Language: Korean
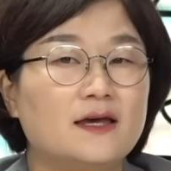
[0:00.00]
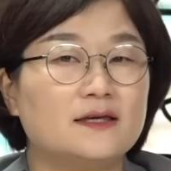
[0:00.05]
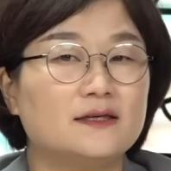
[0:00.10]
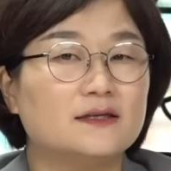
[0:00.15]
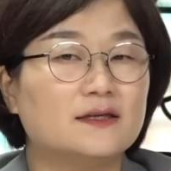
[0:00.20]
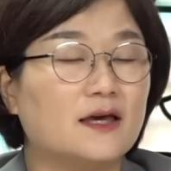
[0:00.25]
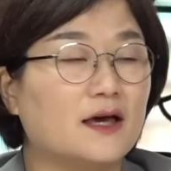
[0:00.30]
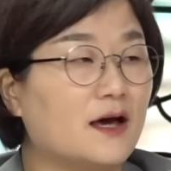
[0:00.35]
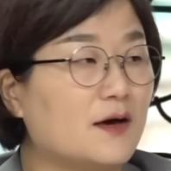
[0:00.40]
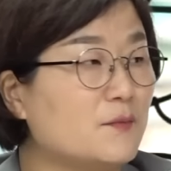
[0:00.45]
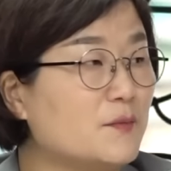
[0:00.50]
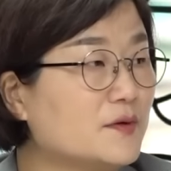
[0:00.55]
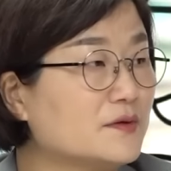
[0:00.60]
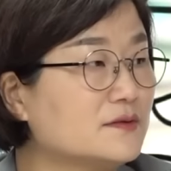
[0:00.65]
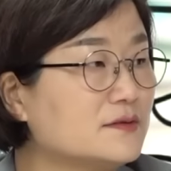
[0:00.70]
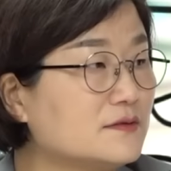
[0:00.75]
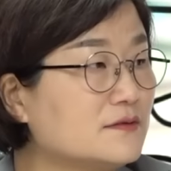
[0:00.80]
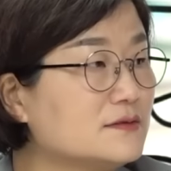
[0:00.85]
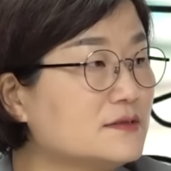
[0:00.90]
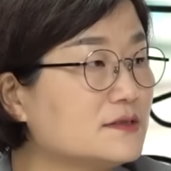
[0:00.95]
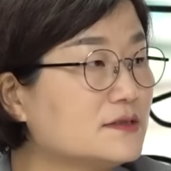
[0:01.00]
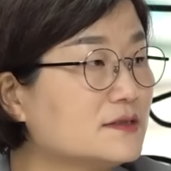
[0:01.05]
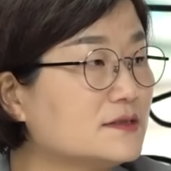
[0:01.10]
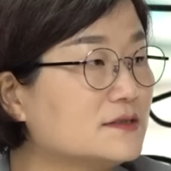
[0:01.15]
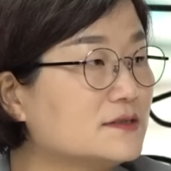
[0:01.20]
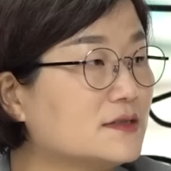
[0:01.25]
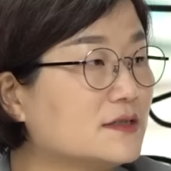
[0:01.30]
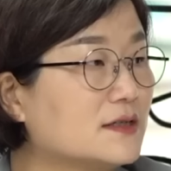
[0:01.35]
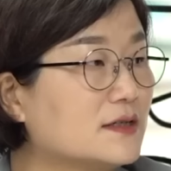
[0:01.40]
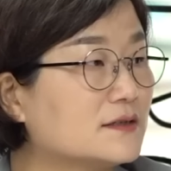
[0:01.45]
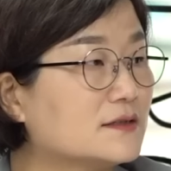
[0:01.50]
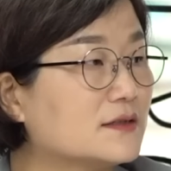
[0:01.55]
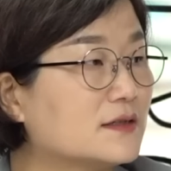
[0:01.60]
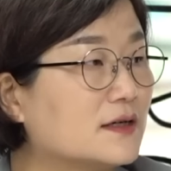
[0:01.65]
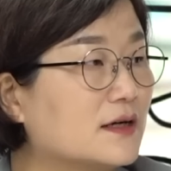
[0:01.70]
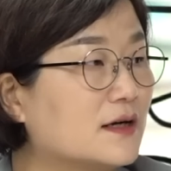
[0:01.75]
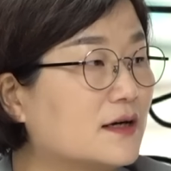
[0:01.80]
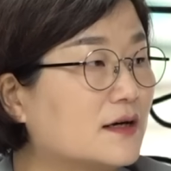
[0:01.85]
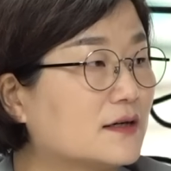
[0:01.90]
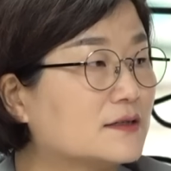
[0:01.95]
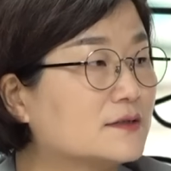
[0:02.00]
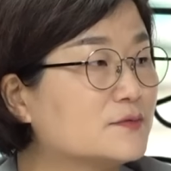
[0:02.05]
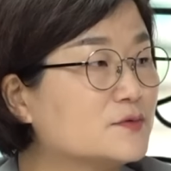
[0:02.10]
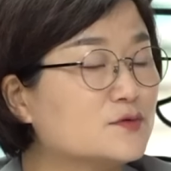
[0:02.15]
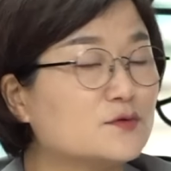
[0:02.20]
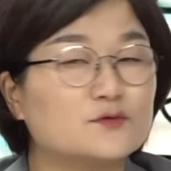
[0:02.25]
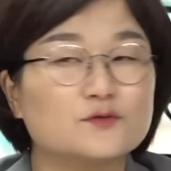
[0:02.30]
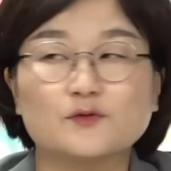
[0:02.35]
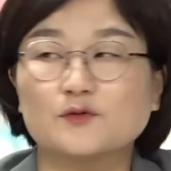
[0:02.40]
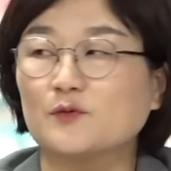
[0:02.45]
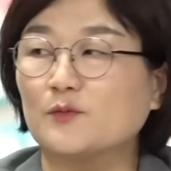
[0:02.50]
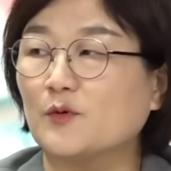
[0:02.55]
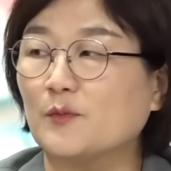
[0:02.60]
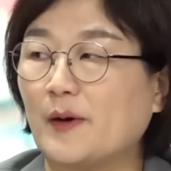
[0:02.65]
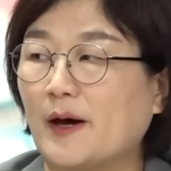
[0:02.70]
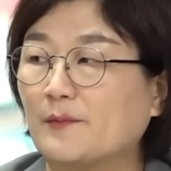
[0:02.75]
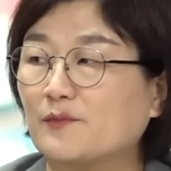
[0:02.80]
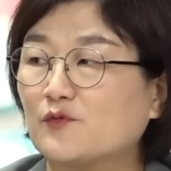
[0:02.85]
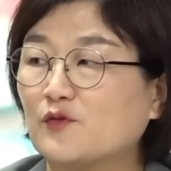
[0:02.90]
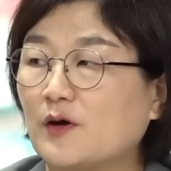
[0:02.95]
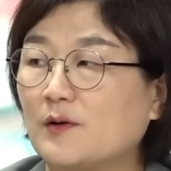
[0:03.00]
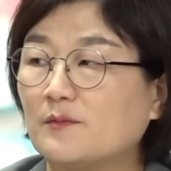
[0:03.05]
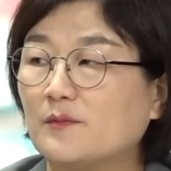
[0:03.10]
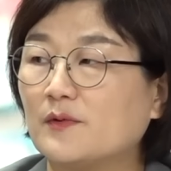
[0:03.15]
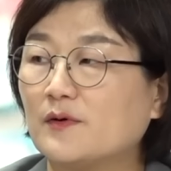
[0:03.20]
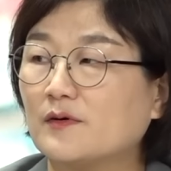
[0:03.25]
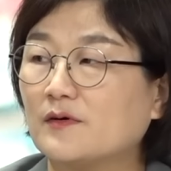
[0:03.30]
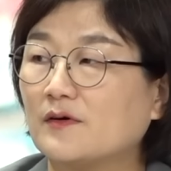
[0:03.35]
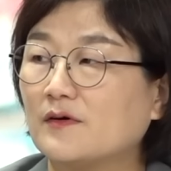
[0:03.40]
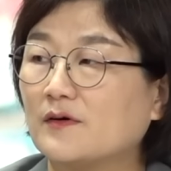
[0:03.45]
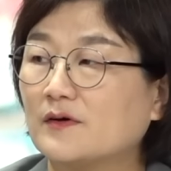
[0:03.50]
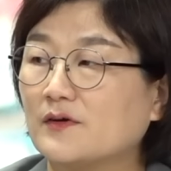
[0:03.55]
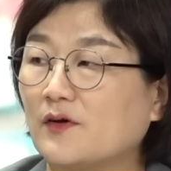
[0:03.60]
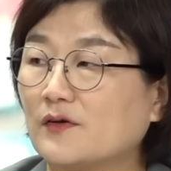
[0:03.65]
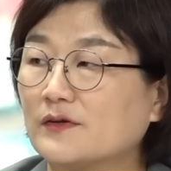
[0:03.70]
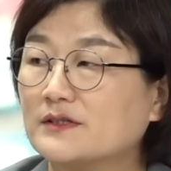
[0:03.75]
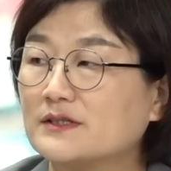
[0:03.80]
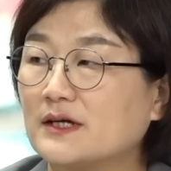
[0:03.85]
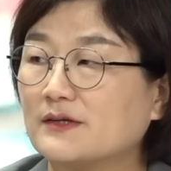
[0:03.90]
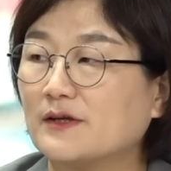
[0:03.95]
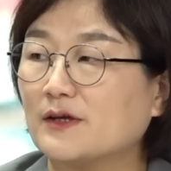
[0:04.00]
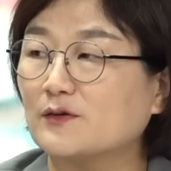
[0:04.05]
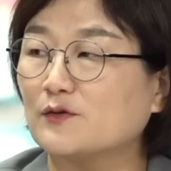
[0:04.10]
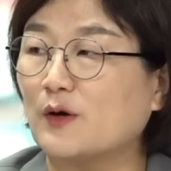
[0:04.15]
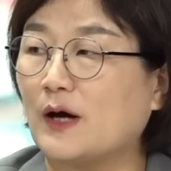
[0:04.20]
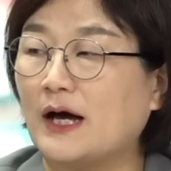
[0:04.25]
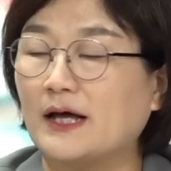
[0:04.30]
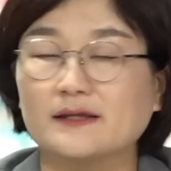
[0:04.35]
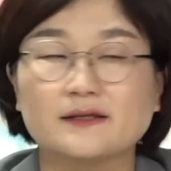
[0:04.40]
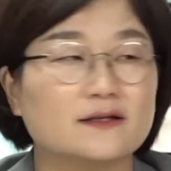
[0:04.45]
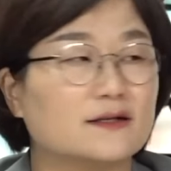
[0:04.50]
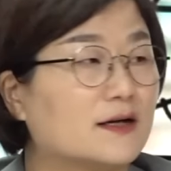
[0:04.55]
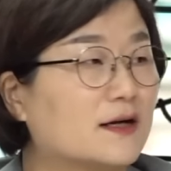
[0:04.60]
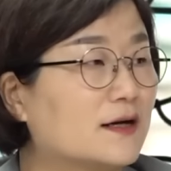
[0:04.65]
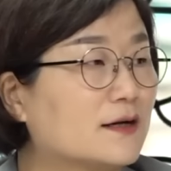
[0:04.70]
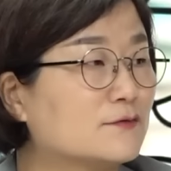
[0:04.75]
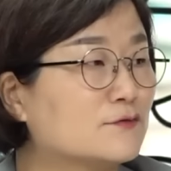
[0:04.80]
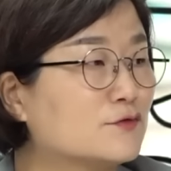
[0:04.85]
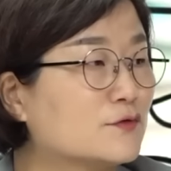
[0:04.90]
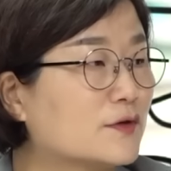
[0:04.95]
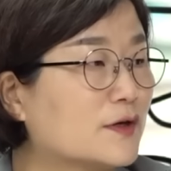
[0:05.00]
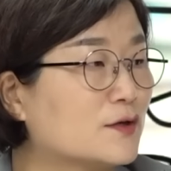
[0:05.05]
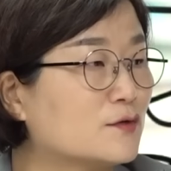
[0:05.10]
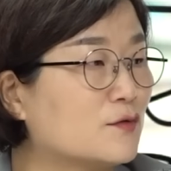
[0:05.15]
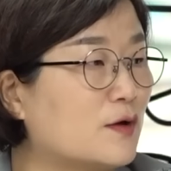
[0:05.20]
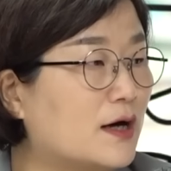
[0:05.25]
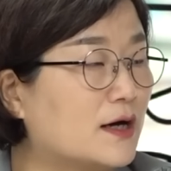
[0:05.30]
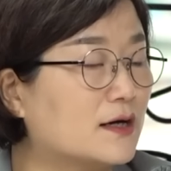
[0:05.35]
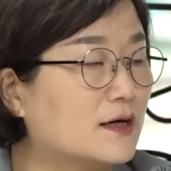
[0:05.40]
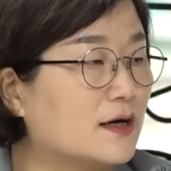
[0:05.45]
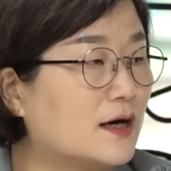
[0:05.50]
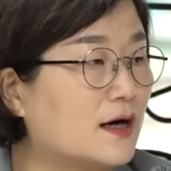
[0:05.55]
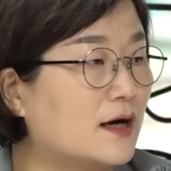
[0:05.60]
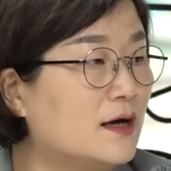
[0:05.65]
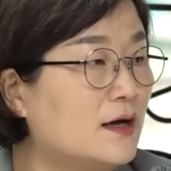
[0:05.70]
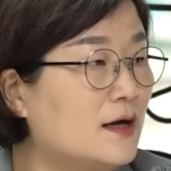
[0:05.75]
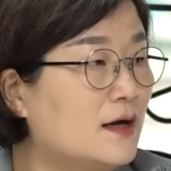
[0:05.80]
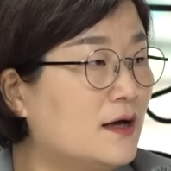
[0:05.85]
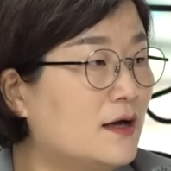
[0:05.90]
이게 한번 틀어지기 시작하니까 급속도로 뭐 밥도 안 먹어, 연찬회도 안 가, 예. 국회도 안 가.